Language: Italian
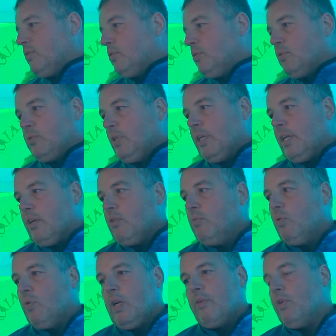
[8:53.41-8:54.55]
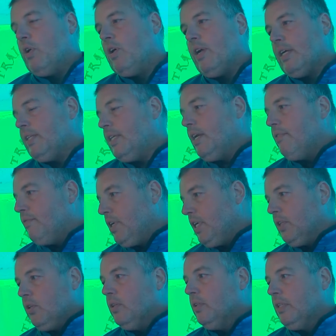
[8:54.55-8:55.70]
strutture che comunque lavorano alla catena del
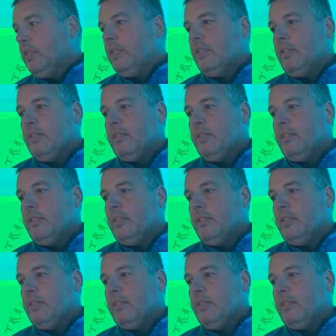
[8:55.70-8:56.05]
freddo